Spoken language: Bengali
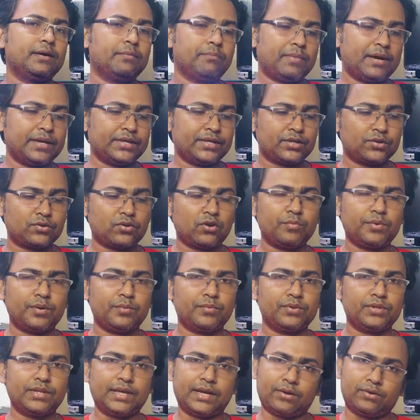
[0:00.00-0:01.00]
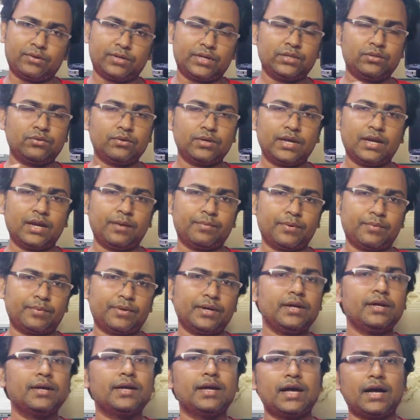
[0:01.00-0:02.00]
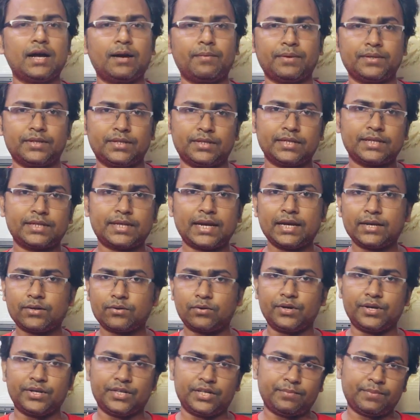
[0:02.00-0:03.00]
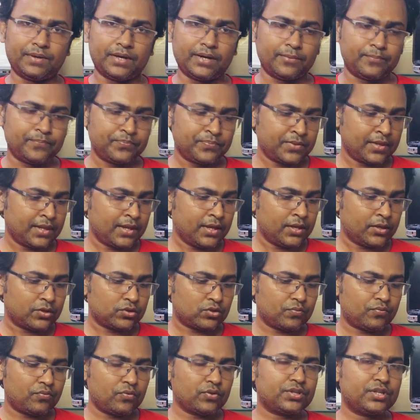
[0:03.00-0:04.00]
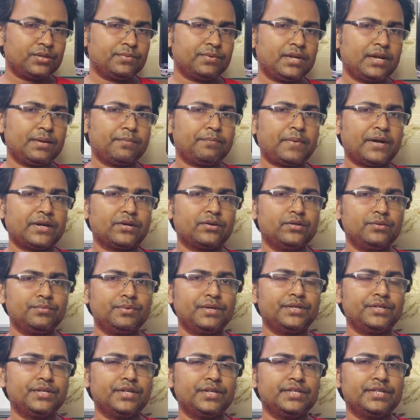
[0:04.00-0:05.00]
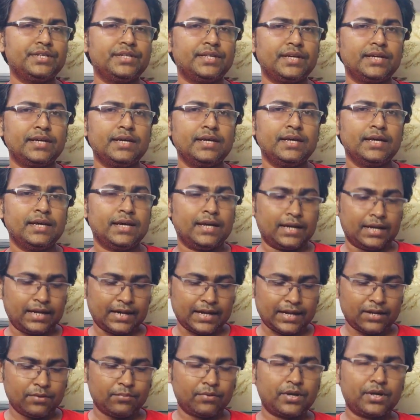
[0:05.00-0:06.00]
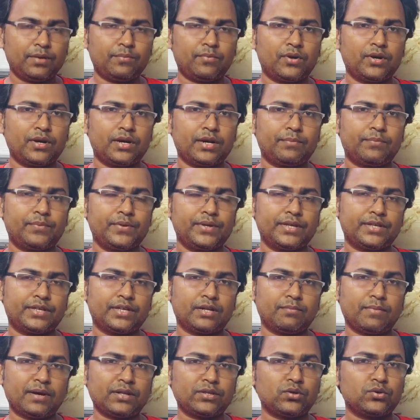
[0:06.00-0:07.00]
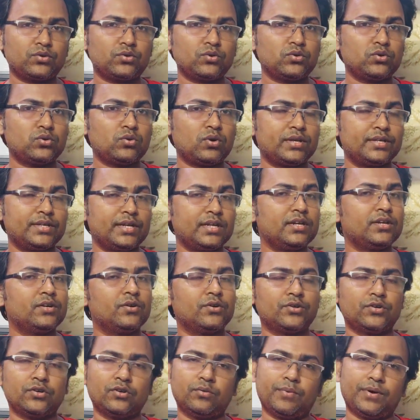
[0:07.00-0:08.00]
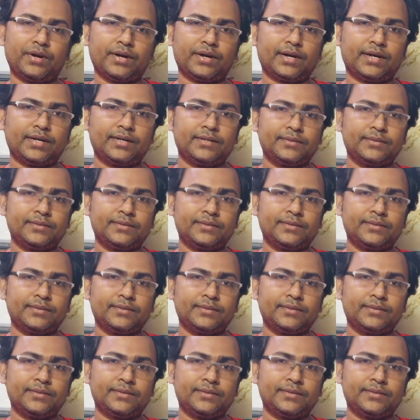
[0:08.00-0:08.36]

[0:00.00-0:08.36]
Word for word: বাজেট কমের মধ্যে এখন কিন্তু এই ল্যাপটপটা আমাদের থেকে কালেক্ট করে নিতে পারেন সো ফোর জিবি র্যাম পাঁচশো জিবি এইচডি দিয়ে ল্যানোভোর এই মডেলটা পেয়ে যাচ্ছেন মাত্র চোদ্দো হাজার নশো নব্বই টাকা